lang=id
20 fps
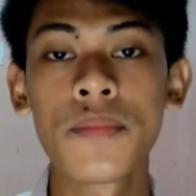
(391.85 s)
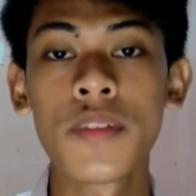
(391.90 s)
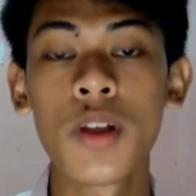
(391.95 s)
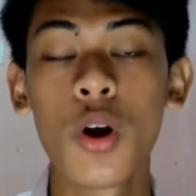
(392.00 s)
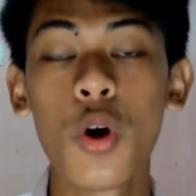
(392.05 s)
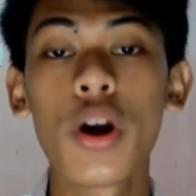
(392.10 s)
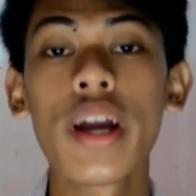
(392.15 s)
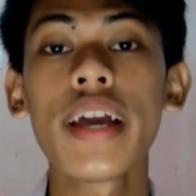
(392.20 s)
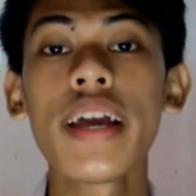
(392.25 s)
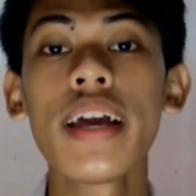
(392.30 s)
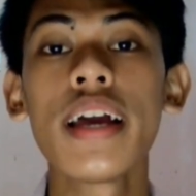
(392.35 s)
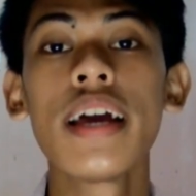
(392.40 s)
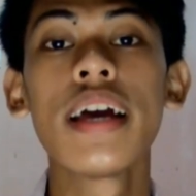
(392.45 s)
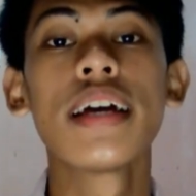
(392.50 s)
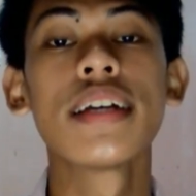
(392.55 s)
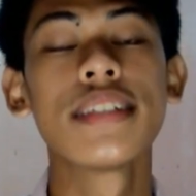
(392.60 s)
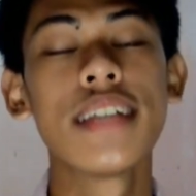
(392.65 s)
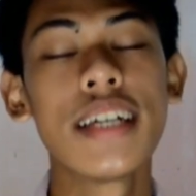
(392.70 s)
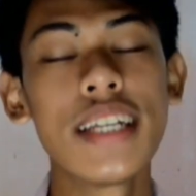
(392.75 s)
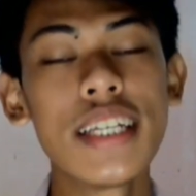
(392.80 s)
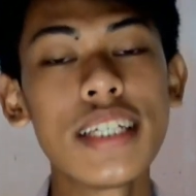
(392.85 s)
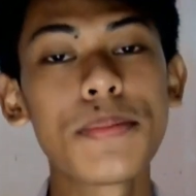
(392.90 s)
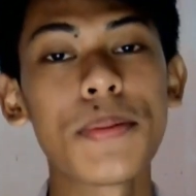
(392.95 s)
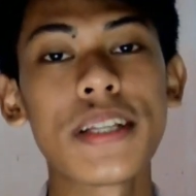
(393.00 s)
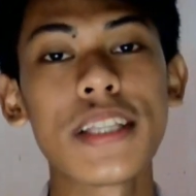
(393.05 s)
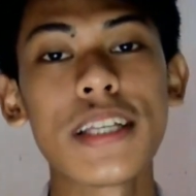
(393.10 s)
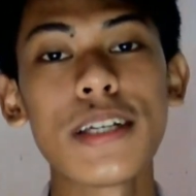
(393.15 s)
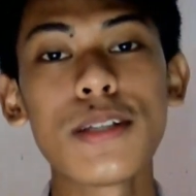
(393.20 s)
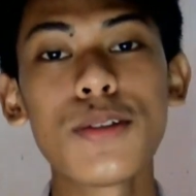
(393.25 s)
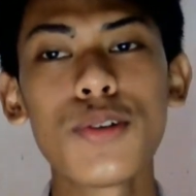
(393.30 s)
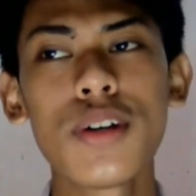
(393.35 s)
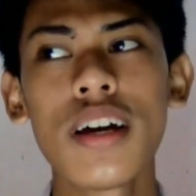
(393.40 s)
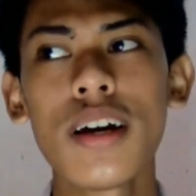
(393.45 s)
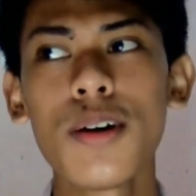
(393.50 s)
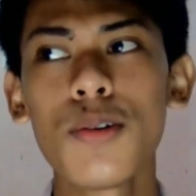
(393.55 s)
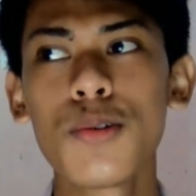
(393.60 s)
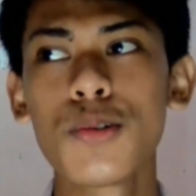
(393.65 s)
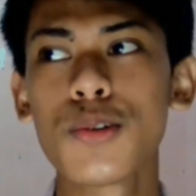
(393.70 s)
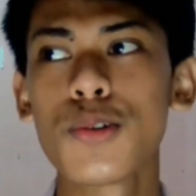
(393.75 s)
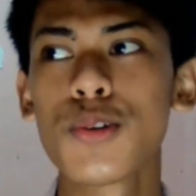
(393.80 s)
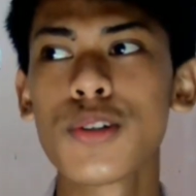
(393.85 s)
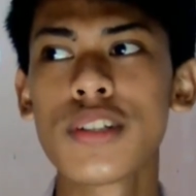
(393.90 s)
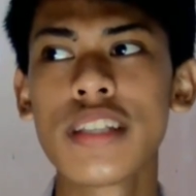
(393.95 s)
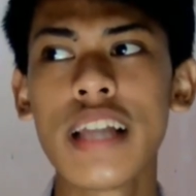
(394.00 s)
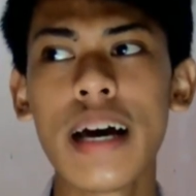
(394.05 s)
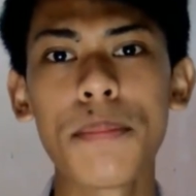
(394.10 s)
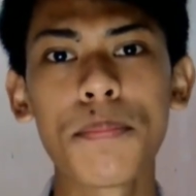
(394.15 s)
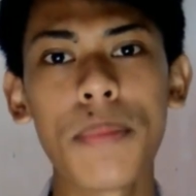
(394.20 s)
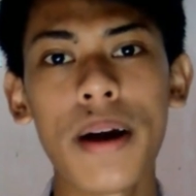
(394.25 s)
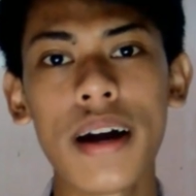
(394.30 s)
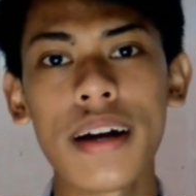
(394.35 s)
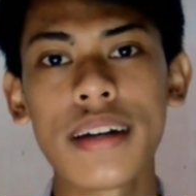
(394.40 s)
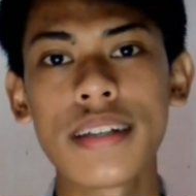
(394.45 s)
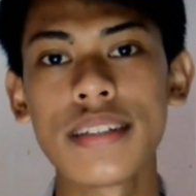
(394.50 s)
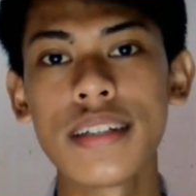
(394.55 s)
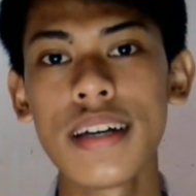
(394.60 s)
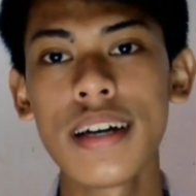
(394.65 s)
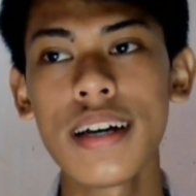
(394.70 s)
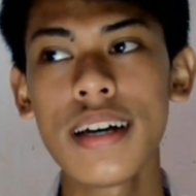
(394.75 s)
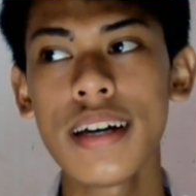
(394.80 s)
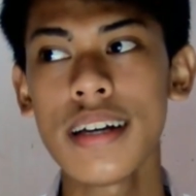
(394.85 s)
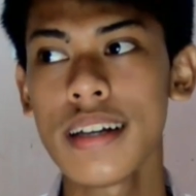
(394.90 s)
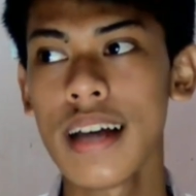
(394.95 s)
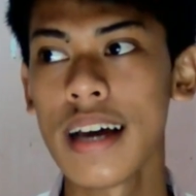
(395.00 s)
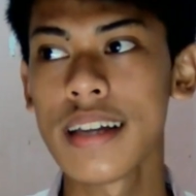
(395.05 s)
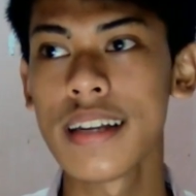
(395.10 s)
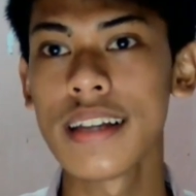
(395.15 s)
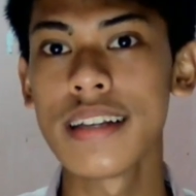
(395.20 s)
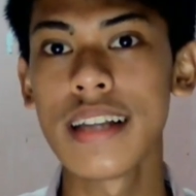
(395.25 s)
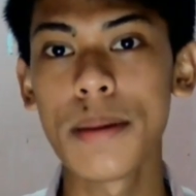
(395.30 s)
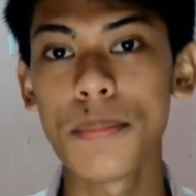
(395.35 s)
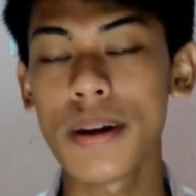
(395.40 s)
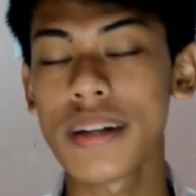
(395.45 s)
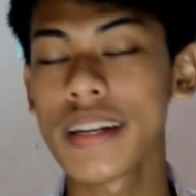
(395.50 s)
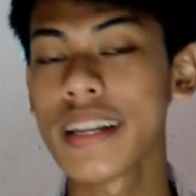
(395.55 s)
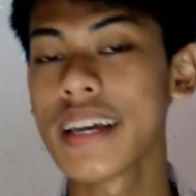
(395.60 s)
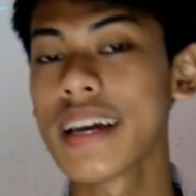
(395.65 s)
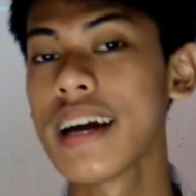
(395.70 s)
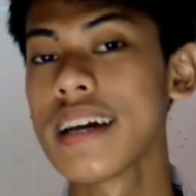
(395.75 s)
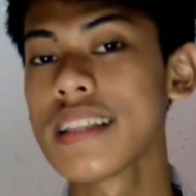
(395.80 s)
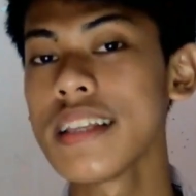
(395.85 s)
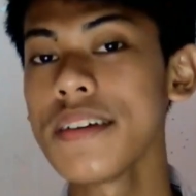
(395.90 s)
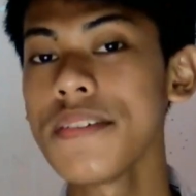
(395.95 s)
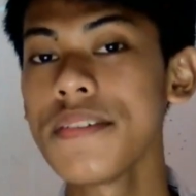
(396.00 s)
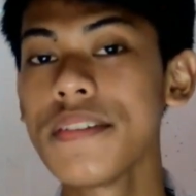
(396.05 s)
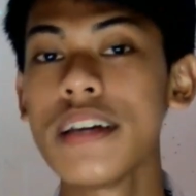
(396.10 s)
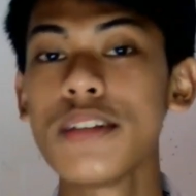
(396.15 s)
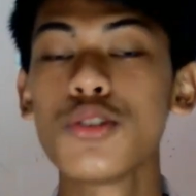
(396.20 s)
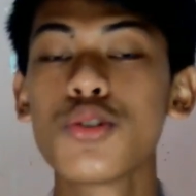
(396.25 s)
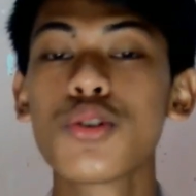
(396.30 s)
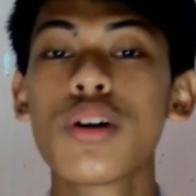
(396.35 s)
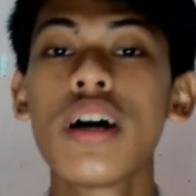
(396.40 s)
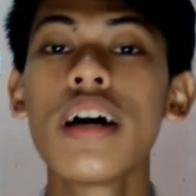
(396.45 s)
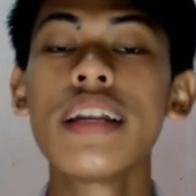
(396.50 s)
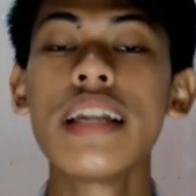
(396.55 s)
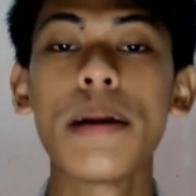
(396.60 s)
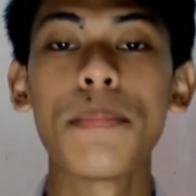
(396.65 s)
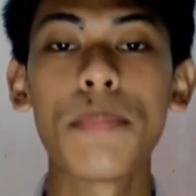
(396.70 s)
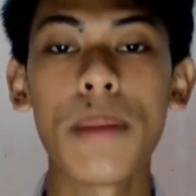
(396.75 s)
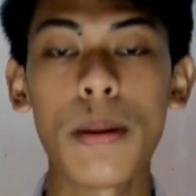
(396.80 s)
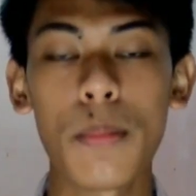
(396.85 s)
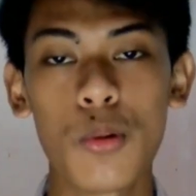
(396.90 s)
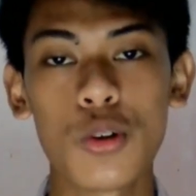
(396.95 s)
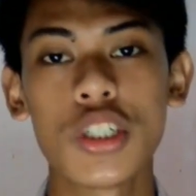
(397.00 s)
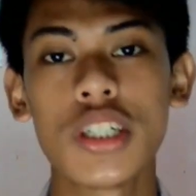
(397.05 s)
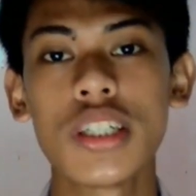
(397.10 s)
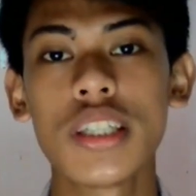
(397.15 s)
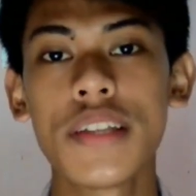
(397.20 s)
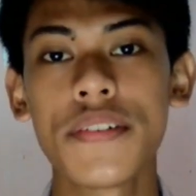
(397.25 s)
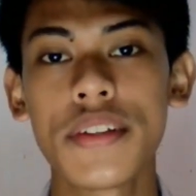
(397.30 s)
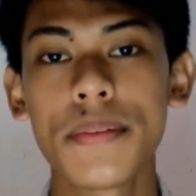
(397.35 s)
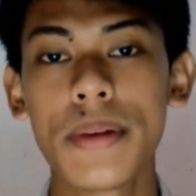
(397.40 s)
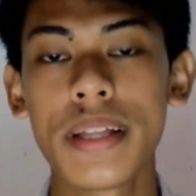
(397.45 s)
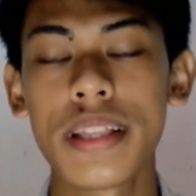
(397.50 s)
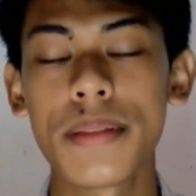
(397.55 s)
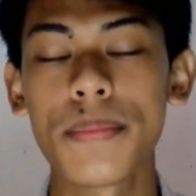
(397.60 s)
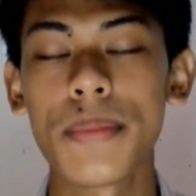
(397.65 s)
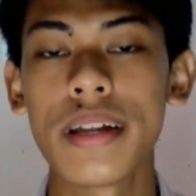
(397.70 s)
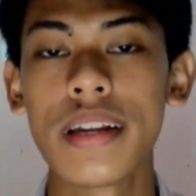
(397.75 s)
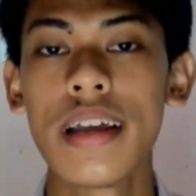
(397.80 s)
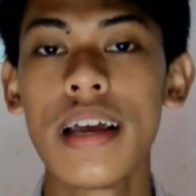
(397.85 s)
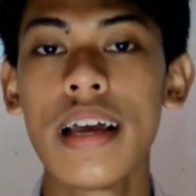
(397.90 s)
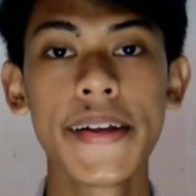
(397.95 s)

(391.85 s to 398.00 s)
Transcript: Oke, jadi seperti itu ya untuk dampaknya ada dampak negatif dan juga dampak positif teman-teman.